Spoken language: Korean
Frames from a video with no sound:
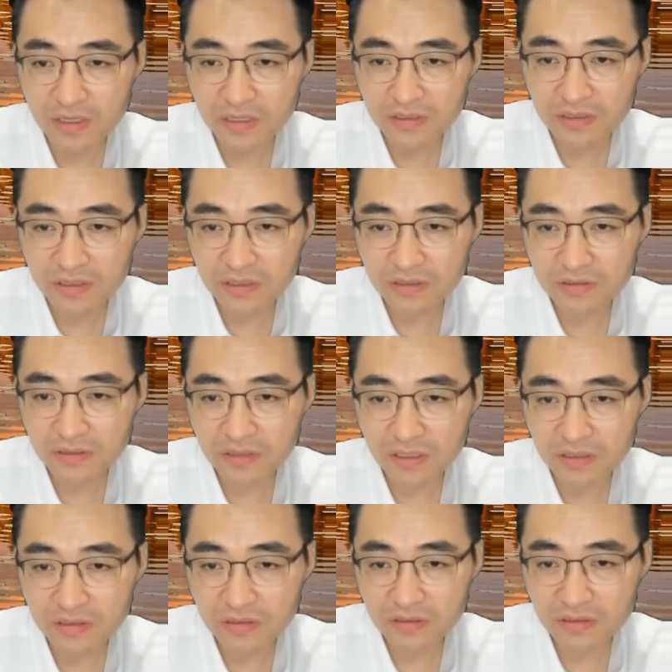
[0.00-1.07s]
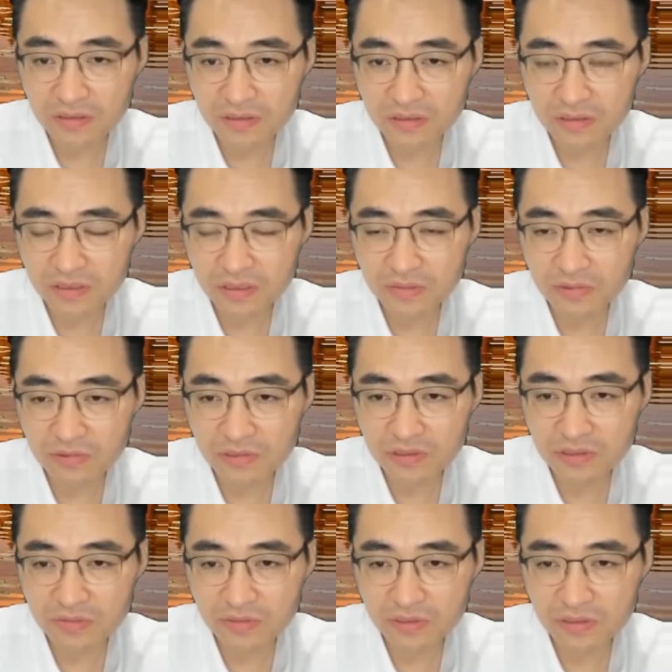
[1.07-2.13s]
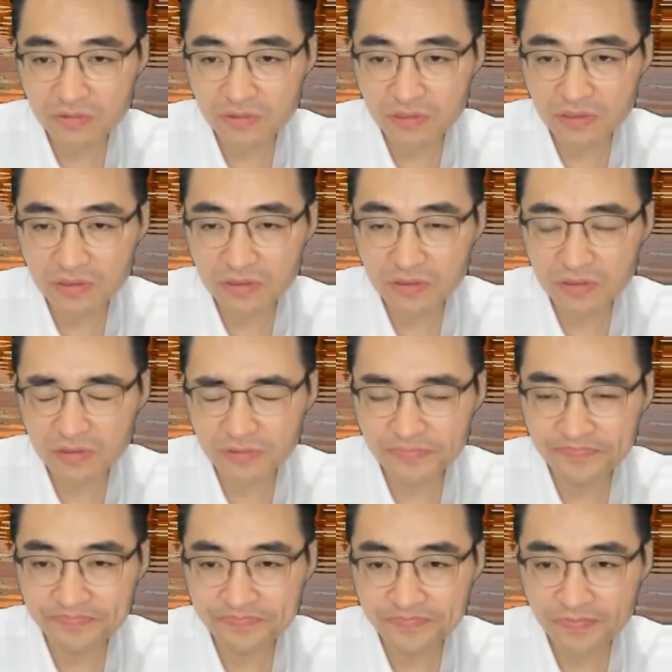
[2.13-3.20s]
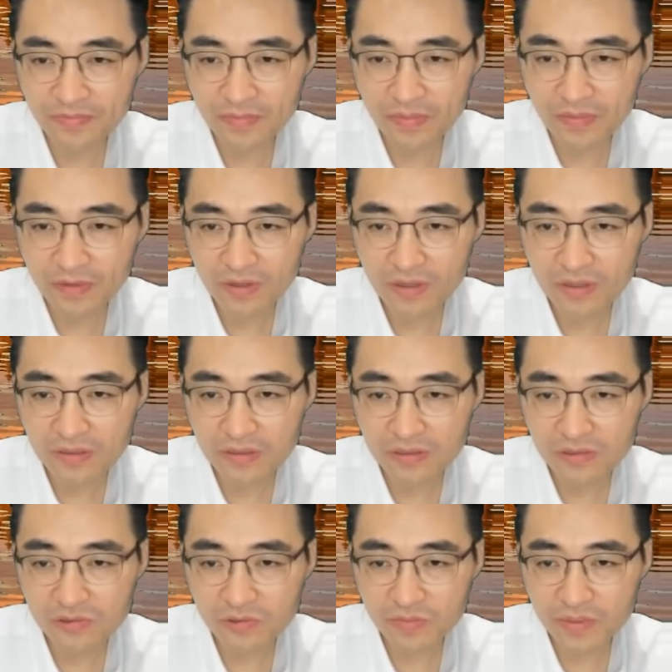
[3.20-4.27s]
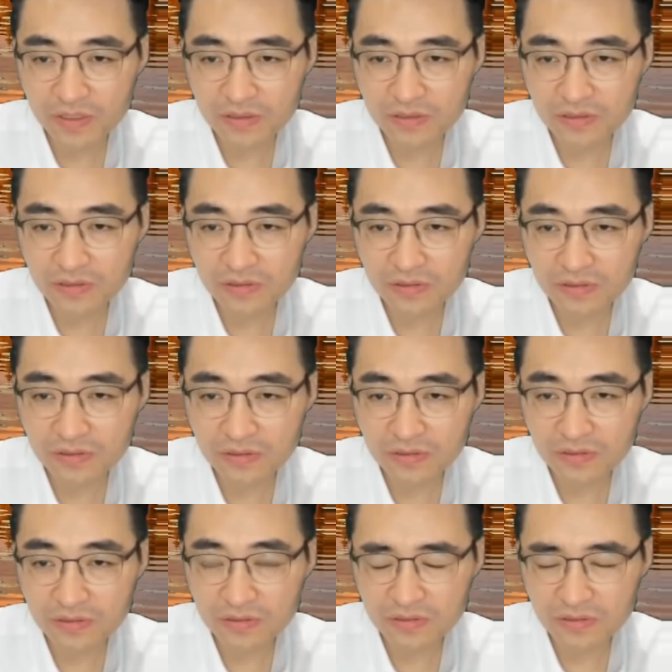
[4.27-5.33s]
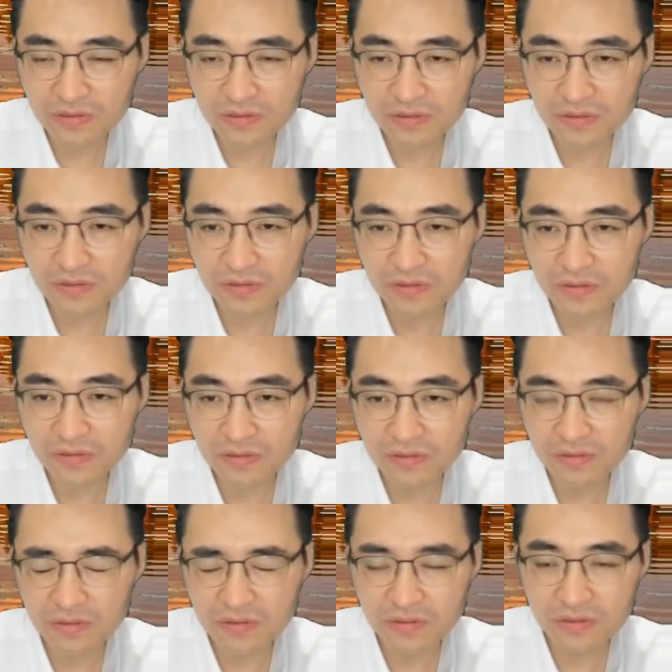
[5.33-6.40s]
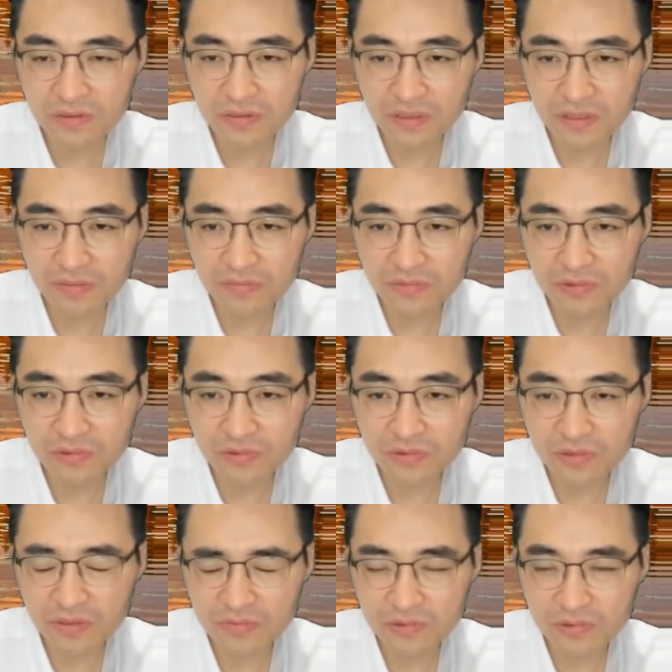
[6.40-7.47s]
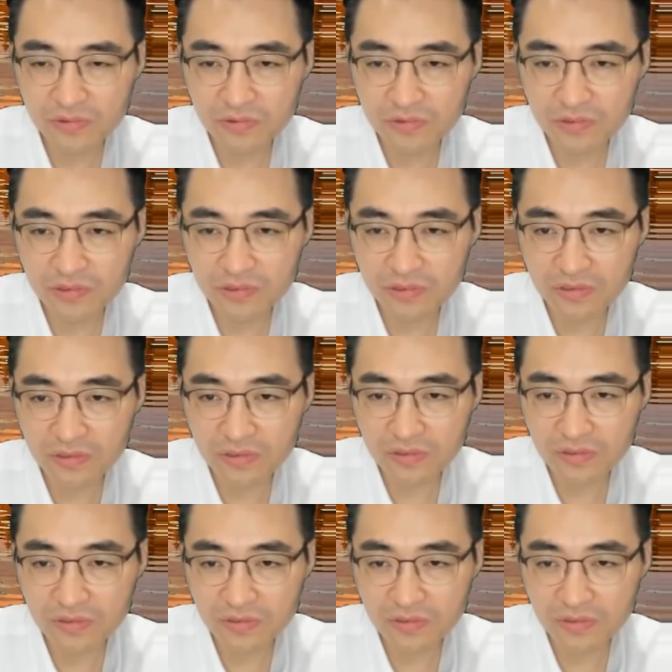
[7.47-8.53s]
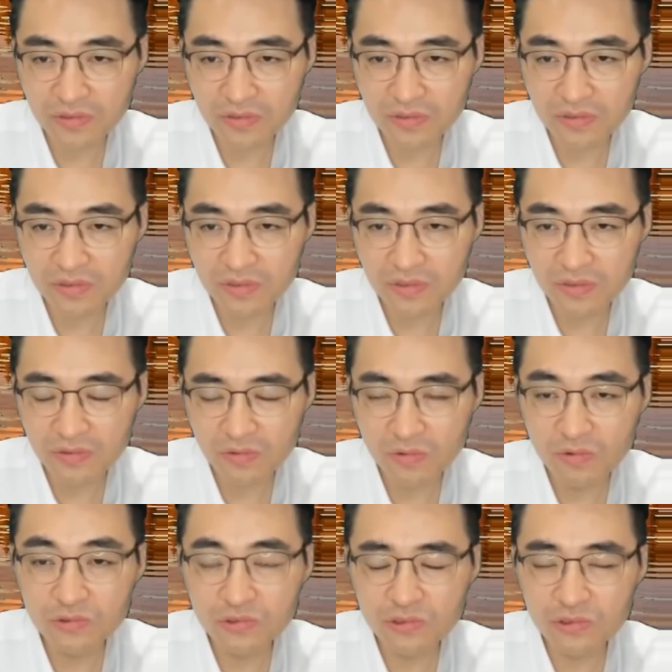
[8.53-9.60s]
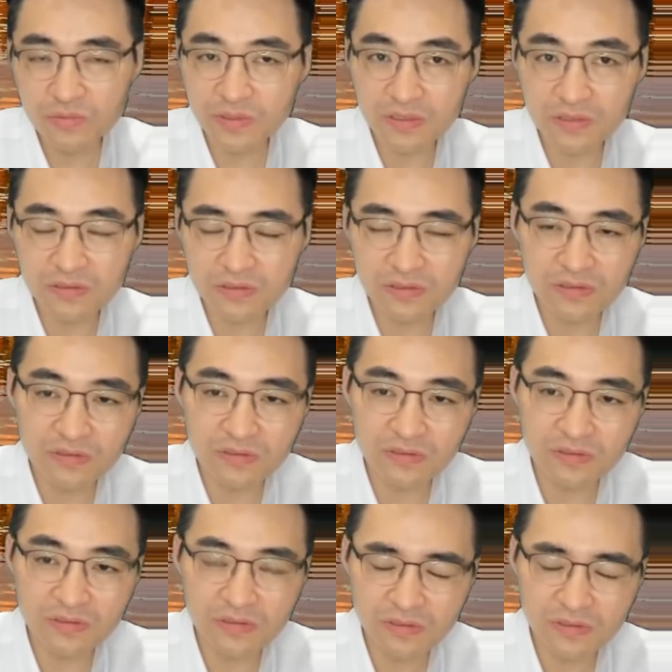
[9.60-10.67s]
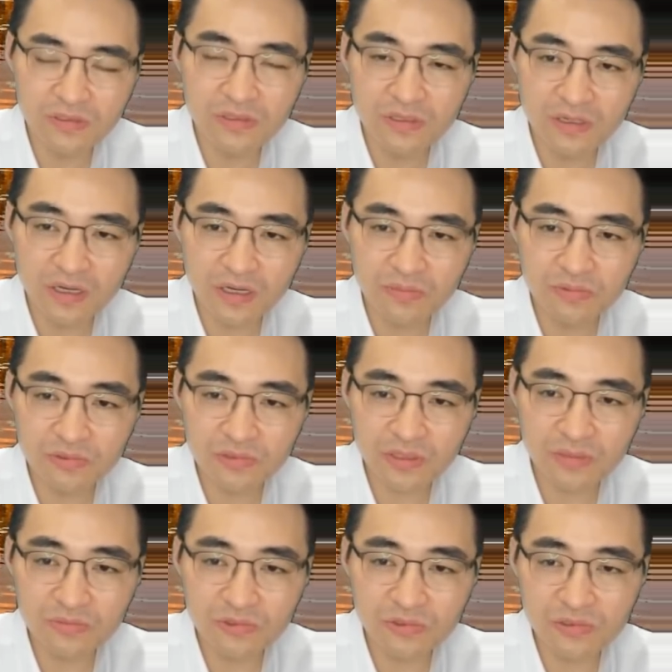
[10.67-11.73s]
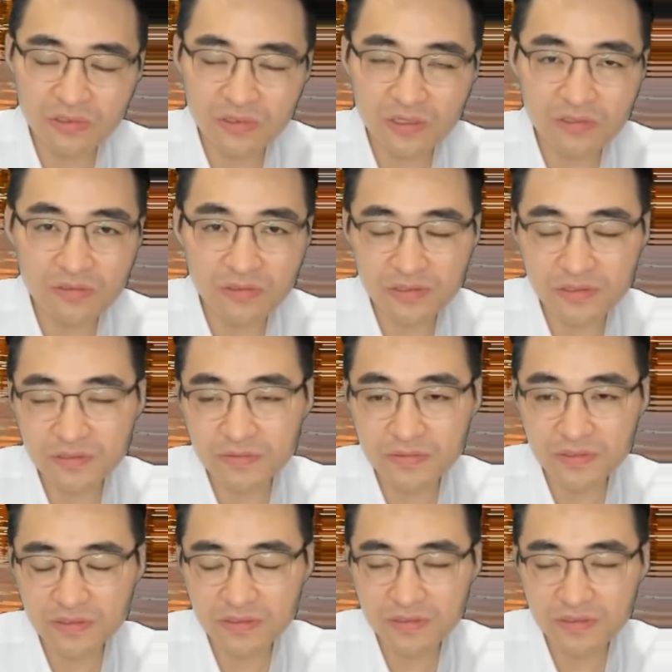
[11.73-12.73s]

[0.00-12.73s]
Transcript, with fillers: 최근 개인들이 12월 21일부터 1조 8천억, 3조 5천억, 5조를 팔았어요. 앞으로 3조를 더 살 것 같습니다.